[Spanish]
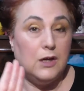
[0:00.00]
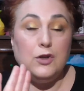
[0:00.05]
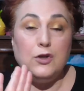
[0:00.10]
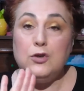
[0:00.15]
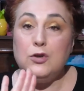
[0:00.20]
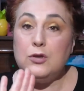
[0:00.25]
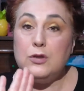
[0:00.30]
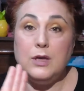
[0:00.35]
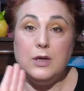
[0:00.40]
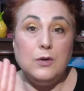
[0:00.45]

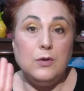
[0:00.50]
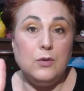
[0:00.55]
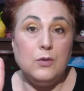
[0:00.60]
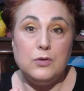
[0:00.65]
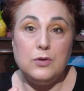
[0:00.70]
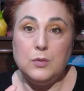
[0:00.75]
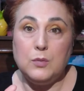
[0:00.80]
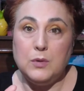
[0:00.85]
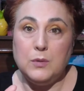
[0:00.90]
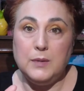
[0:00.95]
No tengo
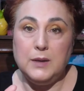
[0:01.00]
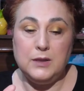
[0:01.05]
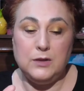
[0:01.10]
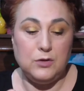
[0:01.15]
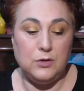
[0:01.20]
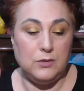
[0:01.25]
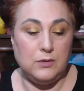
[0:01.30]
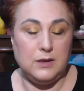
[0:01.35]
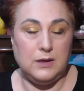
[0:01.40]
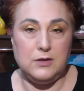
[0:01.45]
otro
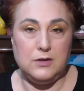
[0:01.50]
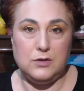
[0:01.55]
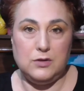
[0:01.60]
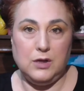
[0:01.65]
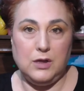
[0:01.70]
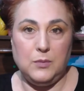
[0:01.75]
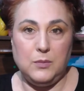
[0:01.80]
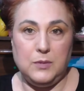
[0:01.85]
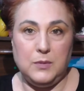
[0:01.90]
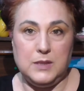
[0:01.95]
momento y
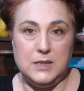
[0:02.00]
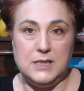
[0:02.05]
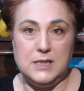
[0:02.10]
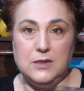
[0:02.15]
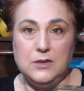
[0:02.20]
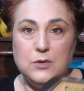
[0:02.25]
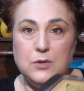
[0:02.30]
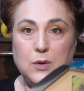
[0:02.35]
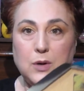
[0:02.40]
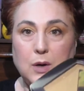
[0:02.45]
estoy
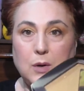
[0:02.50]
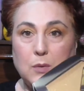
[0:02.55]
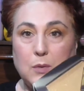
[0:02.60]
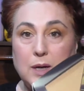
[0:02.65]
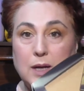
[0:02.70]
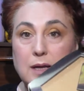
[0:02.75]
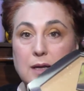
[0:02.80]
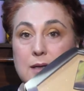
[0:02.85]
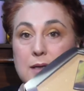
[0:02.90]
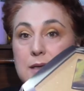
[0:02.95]
aprovechando
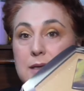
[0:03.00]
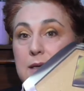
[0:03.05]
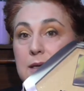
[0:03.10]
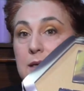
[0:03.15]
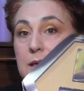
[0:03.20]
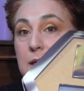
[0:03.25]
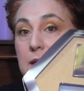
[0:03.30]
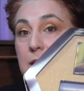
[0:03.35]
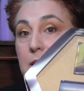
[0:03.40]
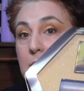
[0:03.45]
ahora.
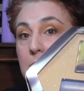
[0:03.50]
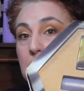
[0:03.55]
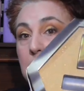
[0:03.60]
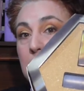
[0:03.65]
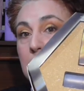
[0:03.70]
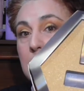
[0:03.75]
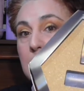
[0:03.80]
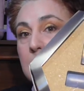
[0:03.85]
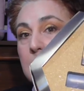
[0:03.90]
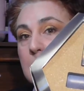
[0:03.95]
Y
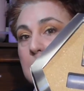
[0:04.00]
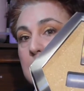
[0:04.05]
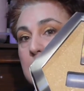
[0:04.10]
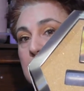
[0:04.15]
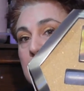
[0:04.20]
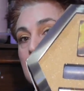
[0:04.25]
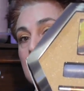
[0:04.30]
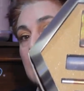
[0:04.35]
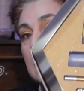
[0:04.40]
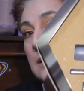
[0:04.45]

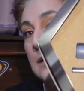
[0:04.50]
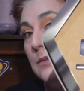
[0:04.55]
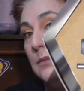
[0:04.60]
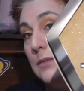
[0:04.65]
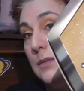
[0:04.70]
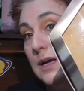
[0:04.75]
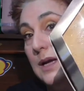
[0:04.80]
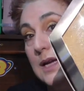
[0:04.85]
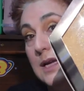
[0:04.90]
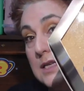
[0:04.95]

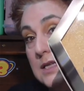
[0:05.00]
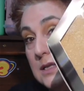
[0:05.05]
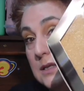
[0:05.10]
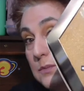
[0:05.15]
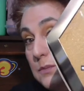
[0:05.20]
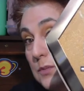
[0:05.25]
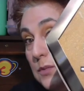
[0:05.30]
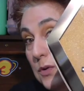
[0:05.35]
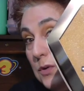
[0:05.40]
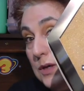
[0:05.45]

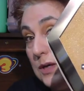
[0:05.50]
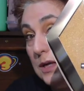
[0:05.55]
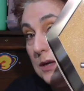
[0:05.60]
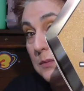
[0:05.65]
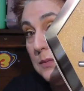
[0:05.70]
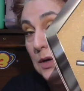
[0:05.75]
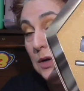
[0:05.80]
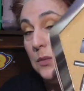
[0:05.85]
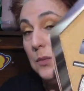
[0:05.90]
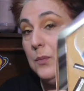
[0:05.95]
es
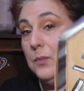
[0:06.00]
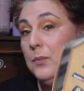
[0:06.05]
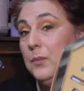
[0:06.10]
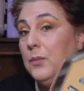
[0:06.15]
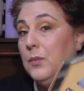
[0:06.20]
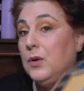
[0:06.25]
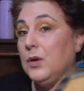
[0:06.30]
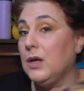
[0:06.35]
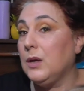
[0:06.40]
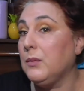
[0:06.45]
ponérmelo,
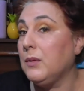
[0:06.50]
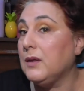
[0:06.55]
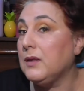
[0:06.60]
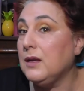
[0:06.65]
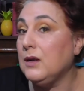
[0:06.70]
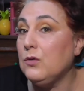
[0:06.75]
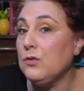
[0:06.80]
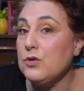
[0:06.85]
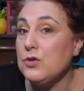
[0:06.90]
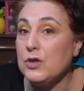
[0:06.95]
porque me
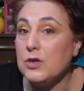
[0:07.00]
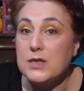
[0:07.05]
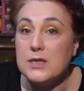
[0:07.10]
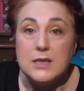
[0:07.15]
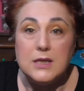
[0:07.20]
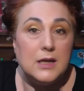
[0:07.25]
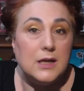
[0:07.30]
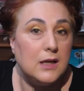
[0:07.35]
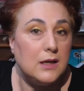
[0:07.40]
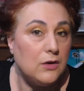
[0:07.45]
hace ilusión
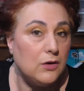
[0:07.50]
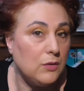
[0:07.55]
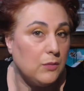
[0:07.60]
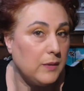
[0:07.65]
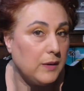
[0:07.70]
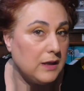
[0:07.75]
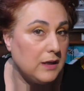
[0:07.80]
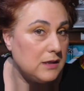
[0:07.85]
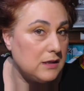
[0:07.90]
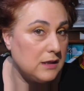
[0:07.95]
estrenarlo y
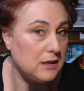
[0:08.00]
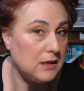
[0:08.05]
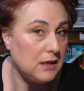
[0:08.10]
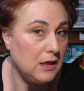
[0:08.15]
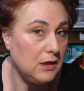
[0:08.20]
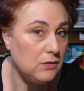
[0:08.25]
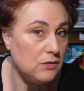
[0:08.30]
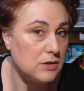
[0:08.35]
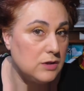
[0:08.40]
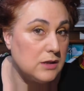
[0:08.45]
para
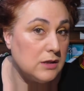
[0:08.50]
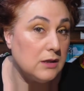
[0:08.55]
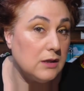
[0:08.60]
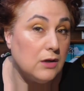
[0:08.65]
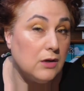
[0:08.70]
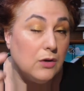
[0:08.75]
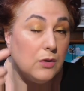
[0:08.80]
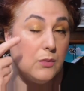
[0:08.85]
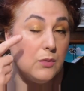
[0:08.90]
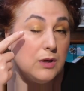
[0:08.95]
enseñaros
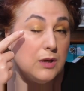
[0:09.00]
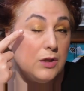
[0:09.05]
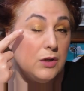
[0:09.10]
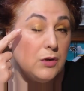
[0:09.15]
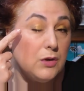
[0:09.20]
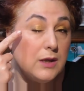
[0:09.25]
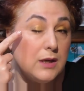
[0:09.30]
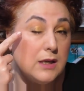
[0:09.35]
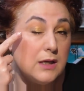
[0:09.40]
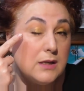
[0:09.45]
lo
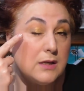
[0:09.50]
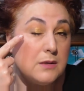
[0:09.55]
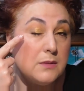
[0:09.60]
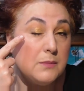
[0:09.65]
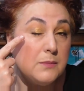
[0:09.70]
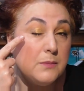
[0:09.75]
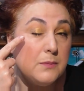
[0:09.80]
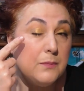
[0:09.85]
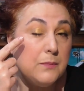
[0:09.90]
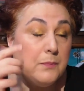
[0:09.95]
bonito que es.
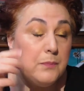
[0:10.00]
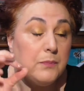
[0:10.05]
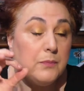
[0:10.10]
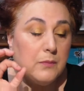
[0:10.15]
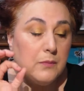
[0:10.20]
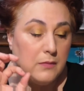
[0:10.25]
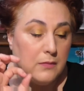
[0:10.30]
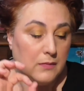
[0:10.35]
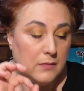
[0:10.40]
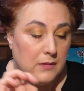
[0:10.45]

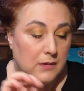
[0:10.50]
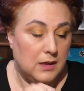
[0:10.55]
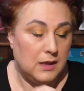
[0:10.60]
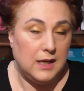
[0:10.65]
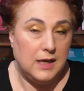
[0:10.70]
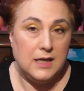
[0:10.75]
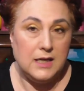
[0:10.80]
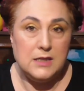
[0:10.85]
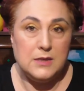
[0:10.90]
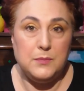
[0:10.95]

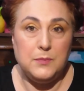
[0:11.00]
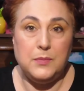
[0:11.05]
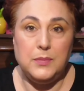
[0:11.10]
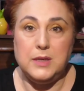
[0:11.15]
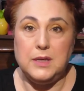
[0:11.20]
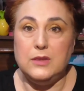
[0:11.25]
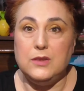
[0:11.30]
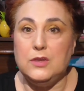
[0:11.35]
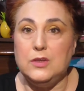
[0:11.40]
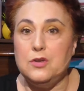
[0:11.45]
Es
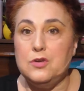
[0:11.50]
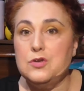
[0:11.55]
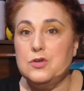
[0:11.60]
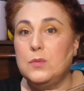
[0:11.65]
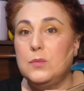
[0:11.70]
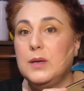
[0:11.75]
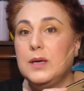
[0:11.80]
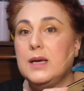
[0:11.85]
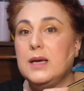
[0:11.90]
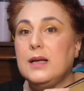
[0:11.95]

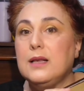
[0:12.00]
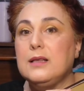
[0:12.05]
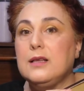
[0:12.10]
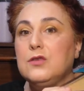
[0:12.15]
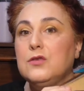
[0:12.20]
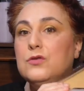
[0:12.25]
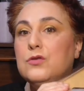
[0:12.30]
precioso, me encanta.